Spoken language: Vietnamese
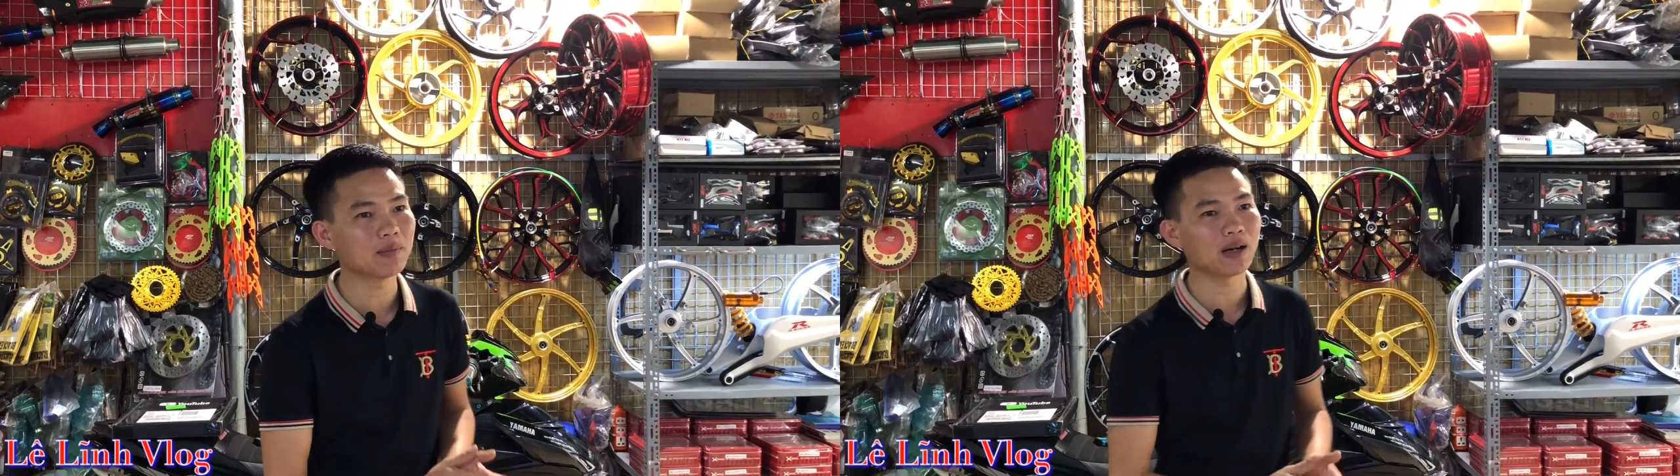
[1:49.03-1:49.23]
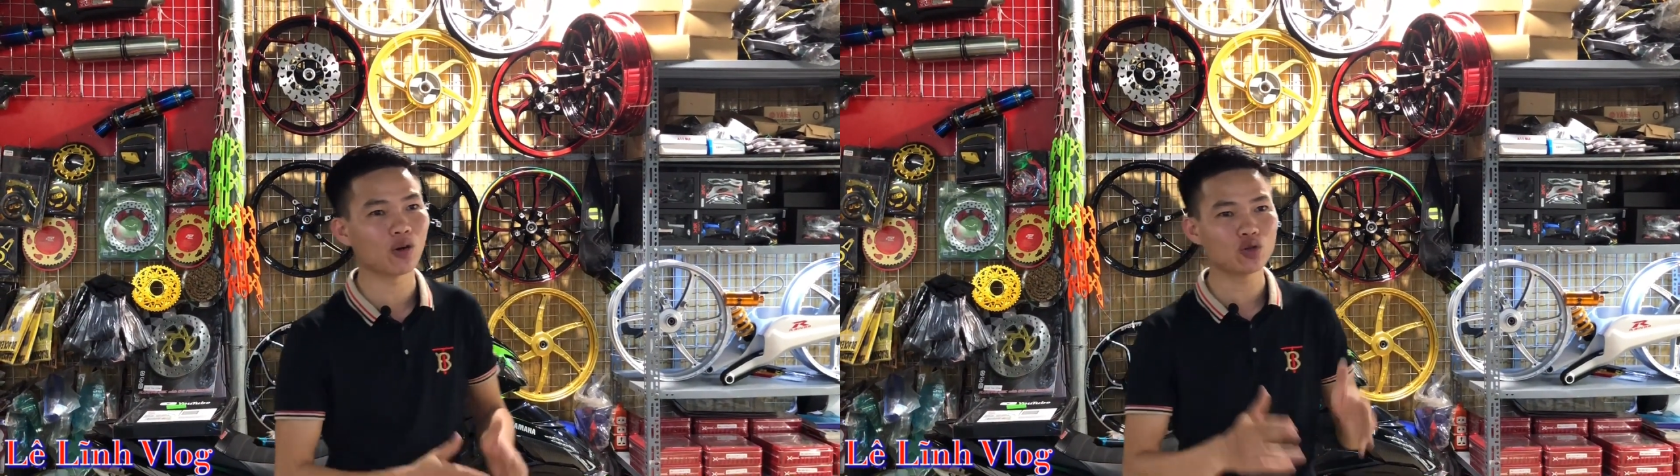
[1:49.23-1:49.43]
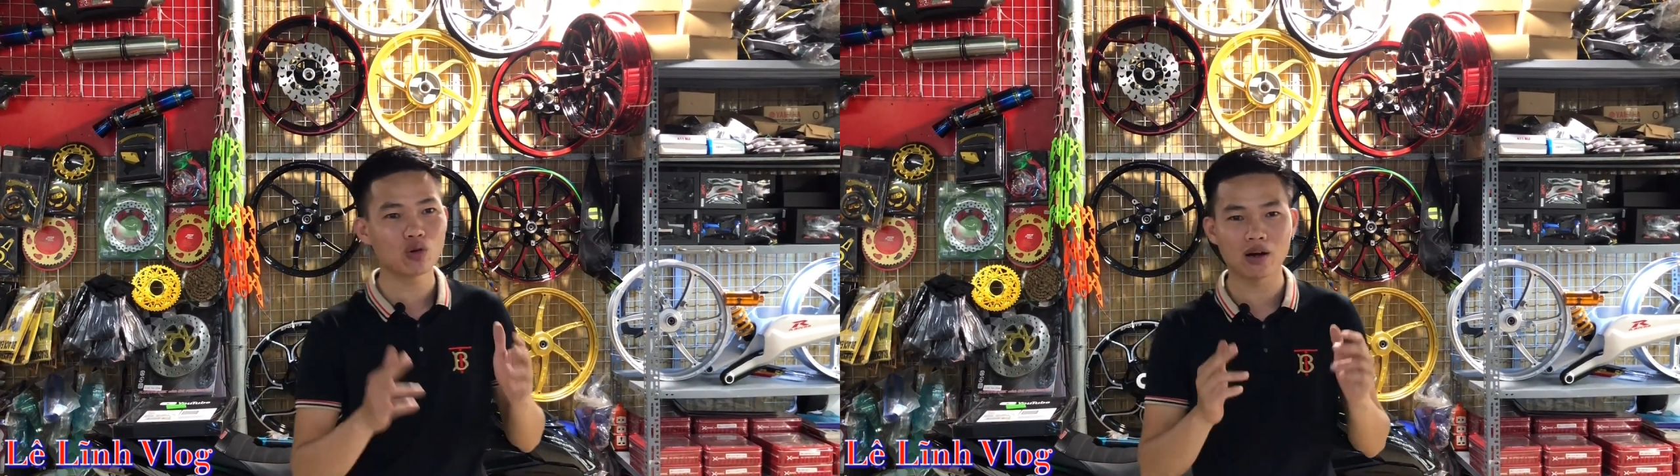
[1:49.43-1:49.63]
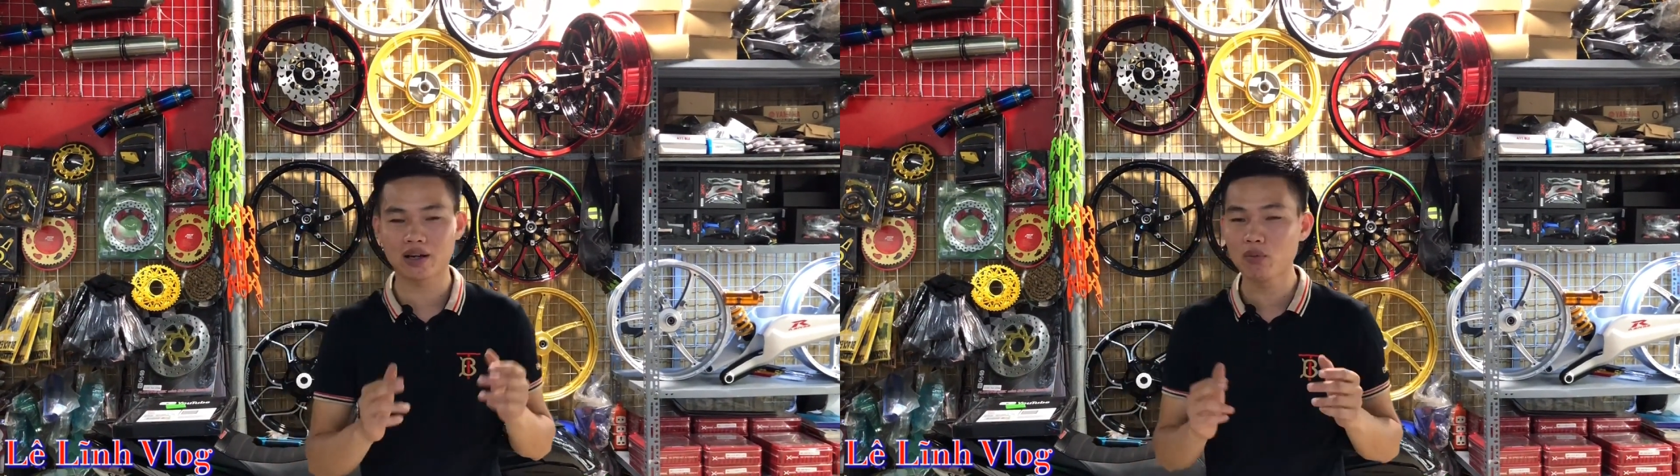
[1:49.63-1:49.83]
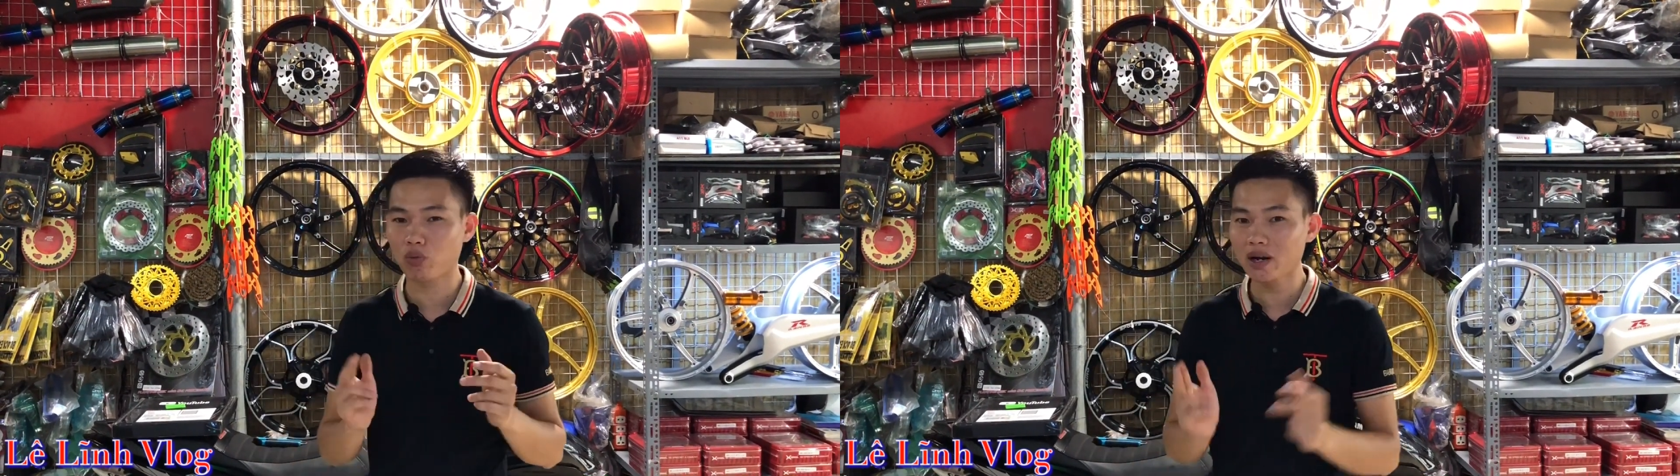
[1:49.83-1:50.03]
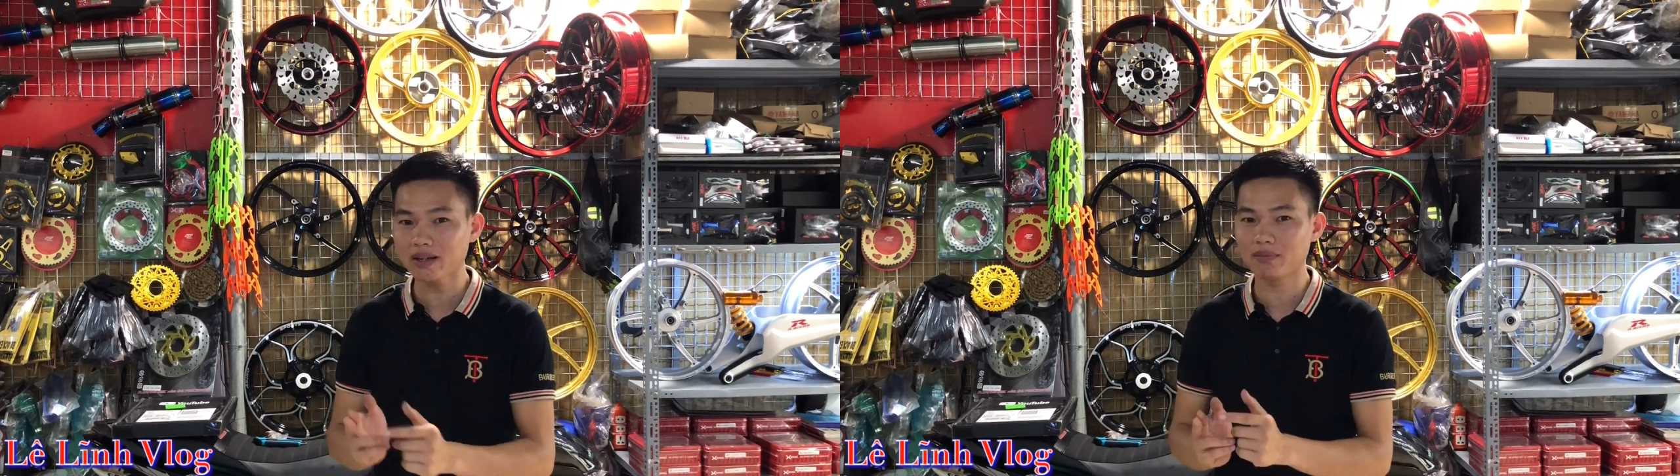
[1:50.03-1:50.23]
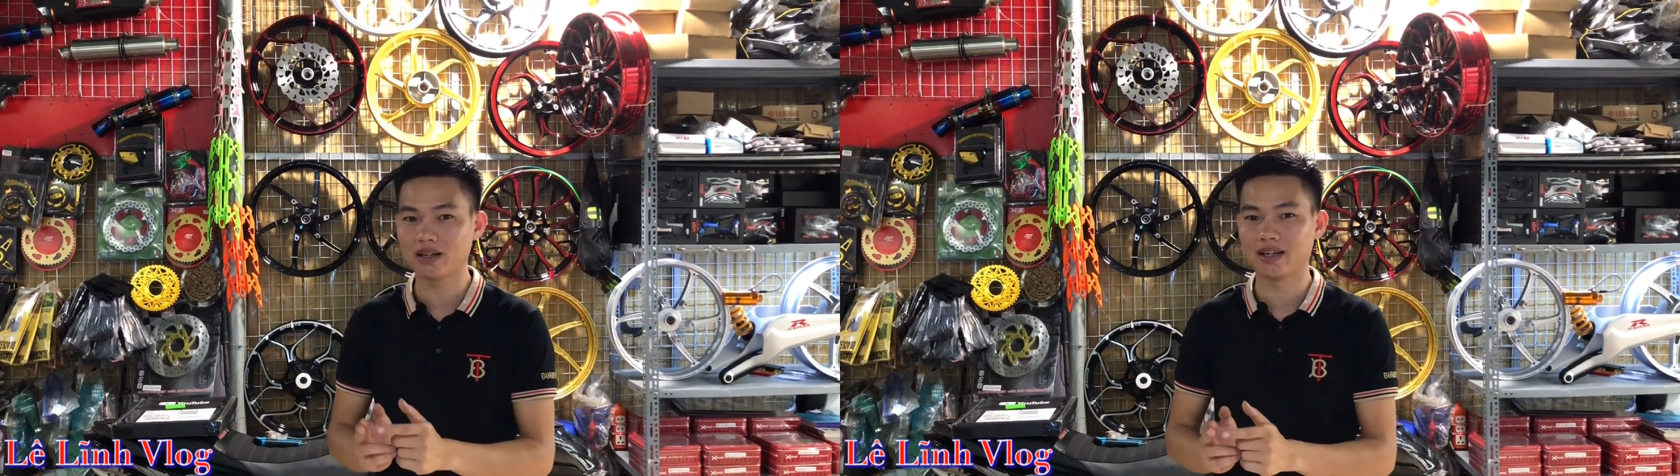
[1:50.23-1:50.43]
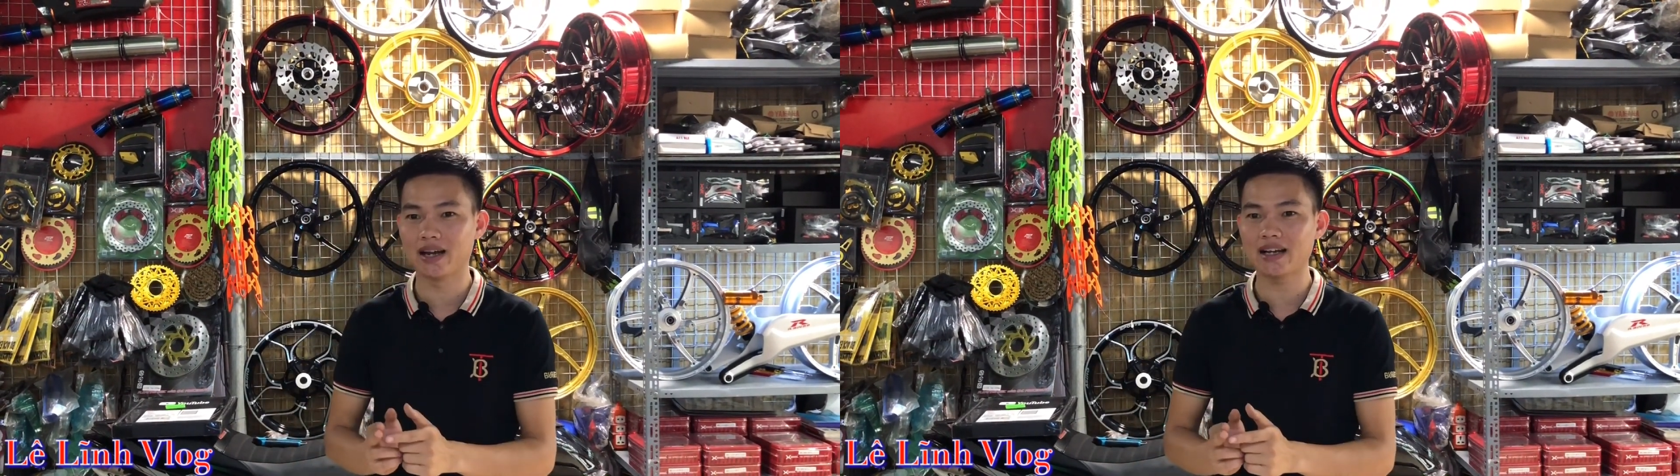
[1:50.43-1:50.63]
nhưng mà nói chung là cái mục đích mà để